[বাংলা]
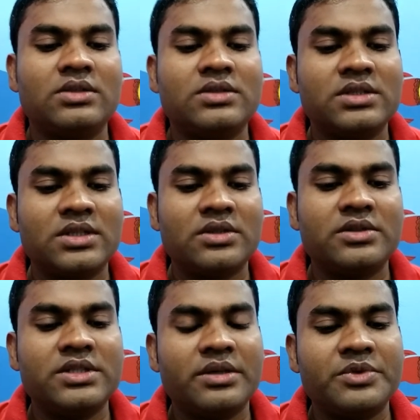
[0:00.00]
তো চিন্তা
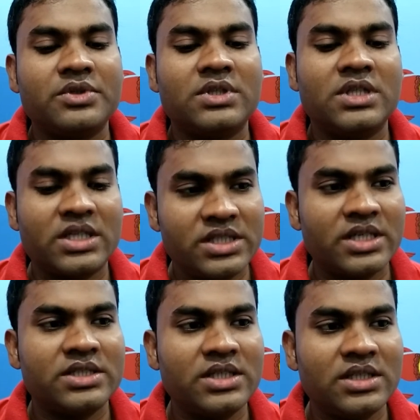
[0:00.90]
করছি আমি যদি দেশে
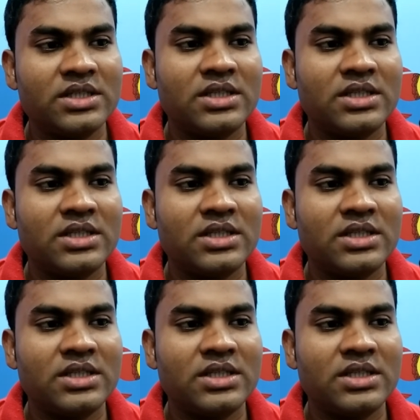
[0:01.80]
আসি